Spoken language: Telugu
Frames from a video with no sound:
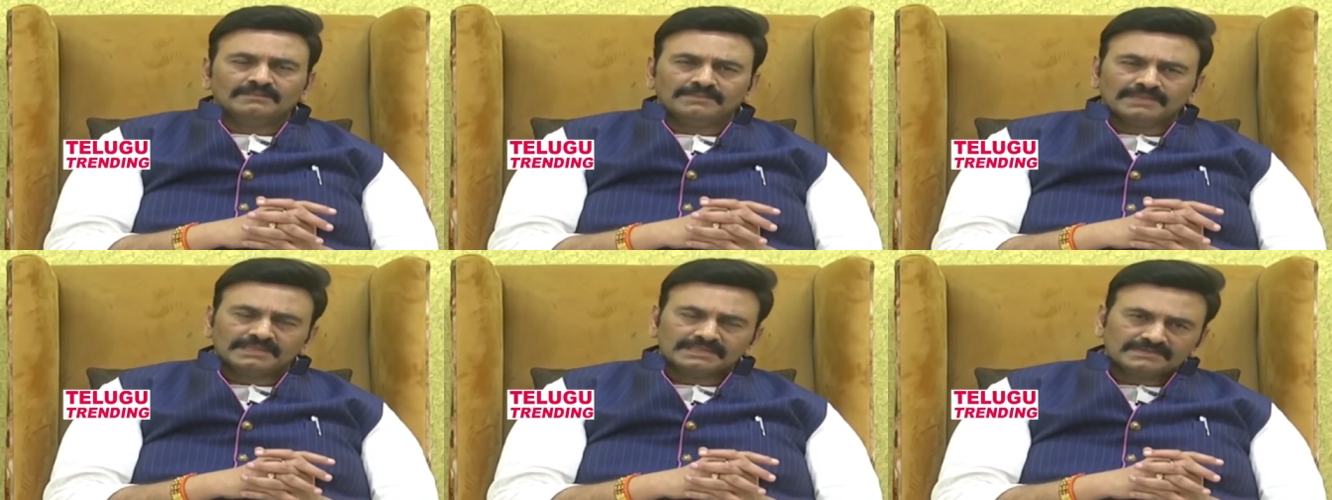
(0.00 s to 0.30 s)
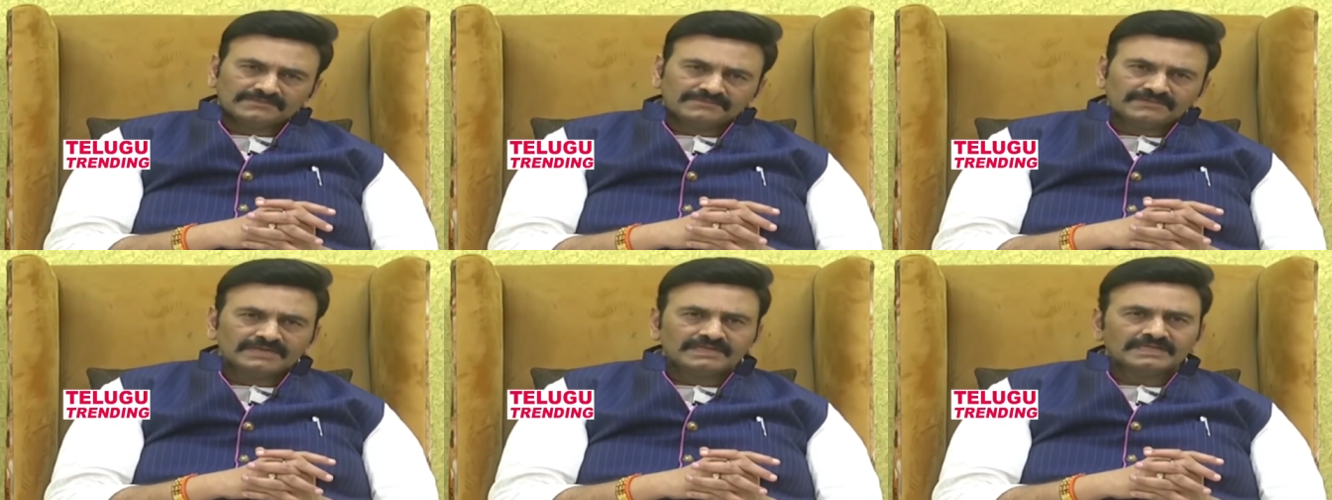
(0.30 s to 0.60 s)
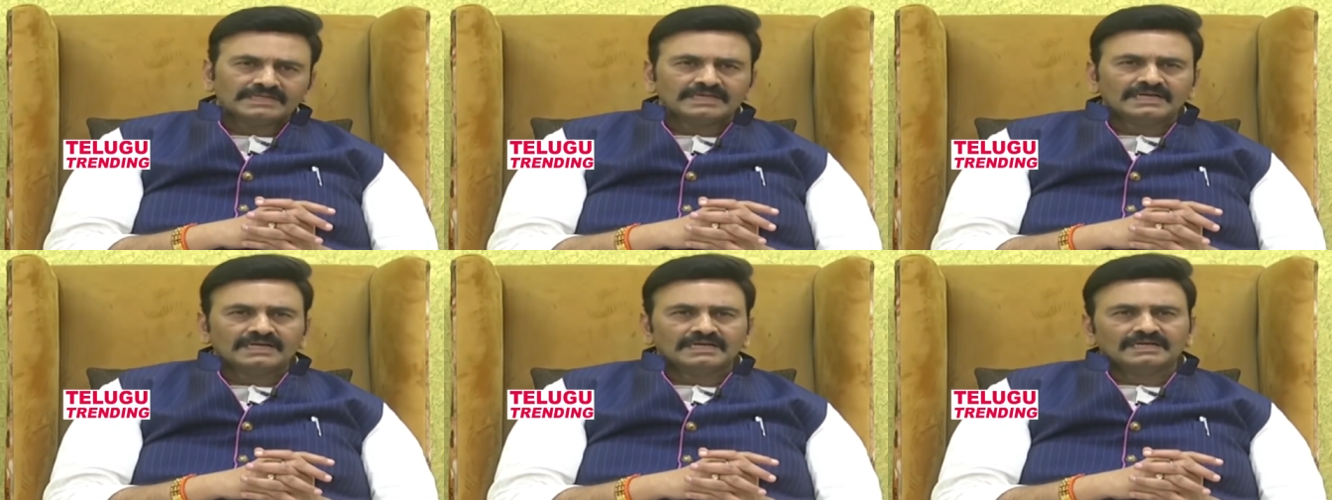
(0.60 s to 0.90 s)
బట్
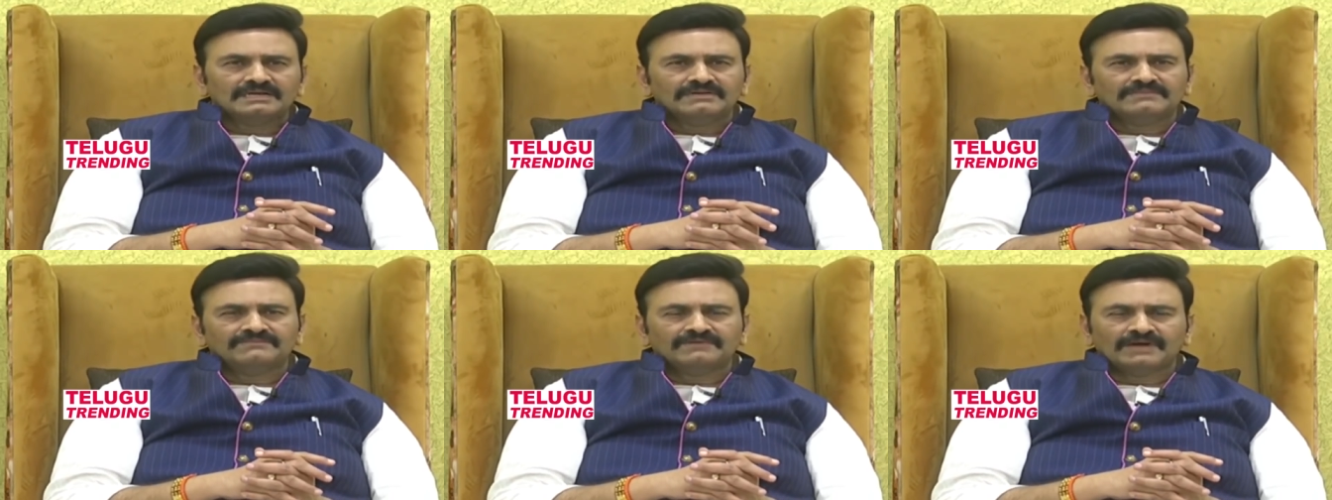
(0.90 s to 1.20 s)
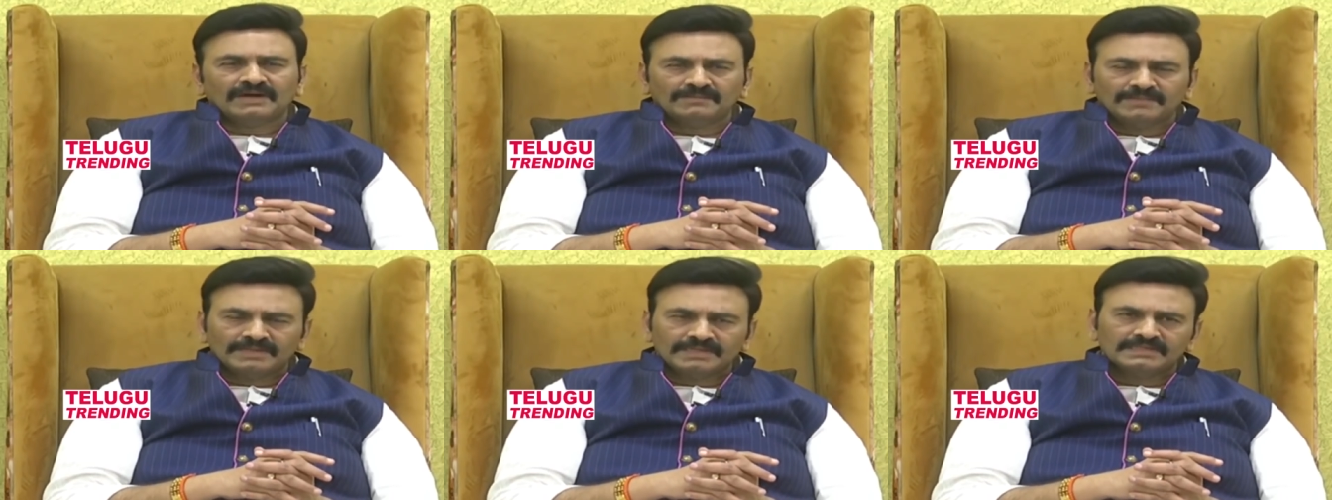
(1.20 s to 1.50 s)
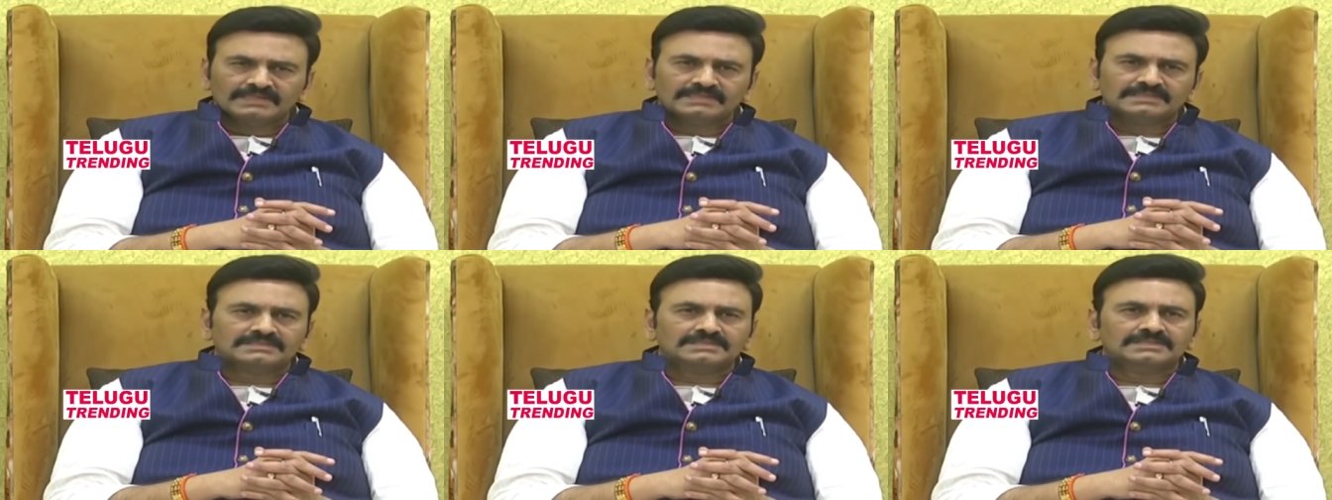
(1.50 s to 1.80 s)
డెఫినెట్గా ఫార్మా
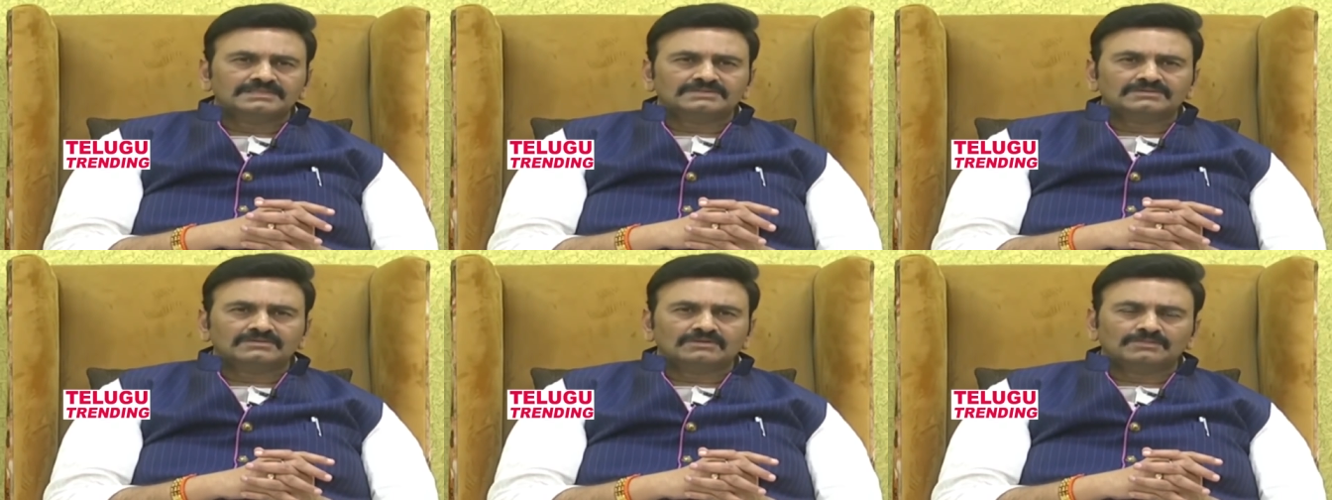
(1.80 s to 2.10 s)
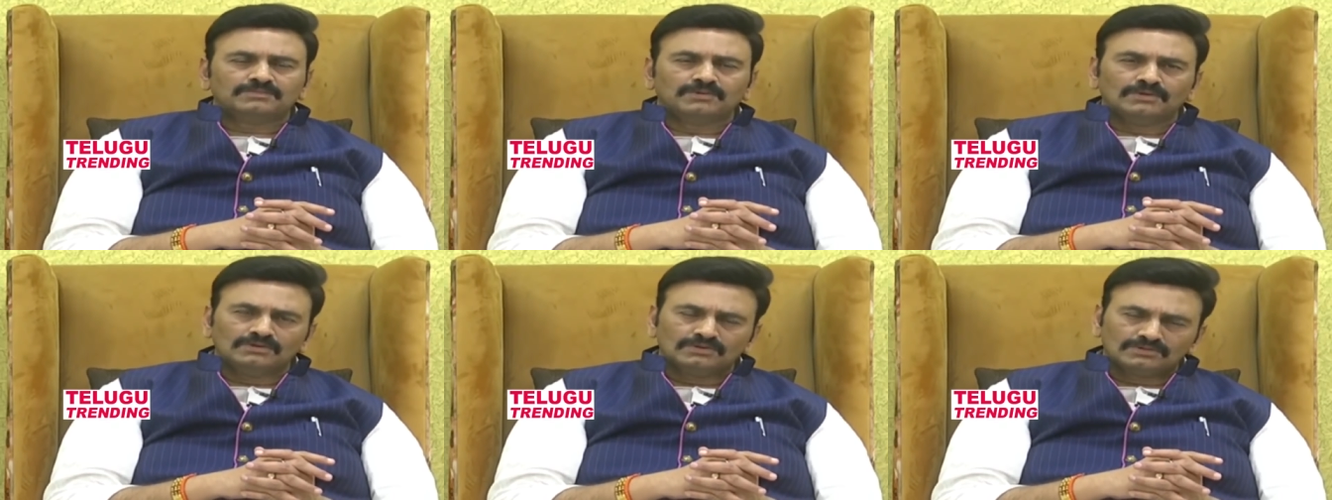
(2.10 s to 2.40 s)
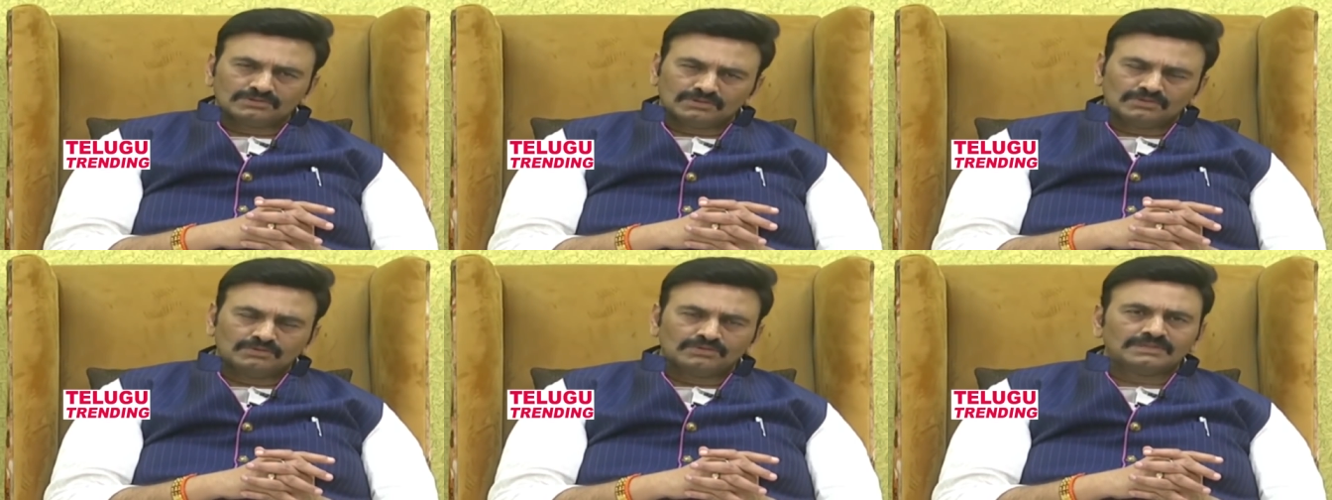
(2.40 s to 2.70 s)
ఇండస్ట్రీస్లో
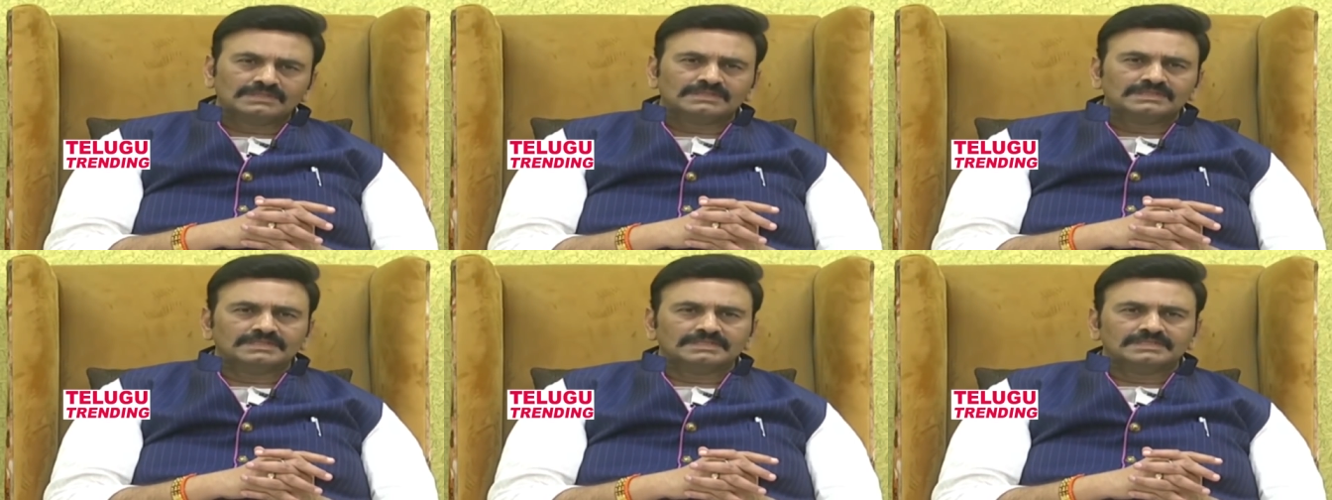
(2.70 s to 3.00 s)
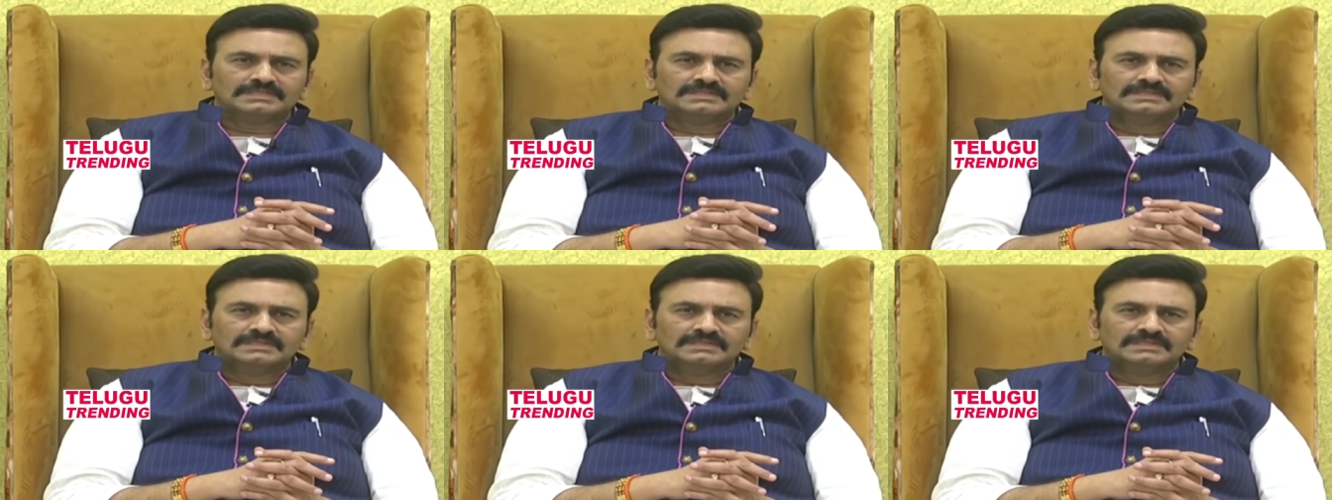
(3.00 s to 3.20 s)
పొల్యూషన్ ఉంటుంది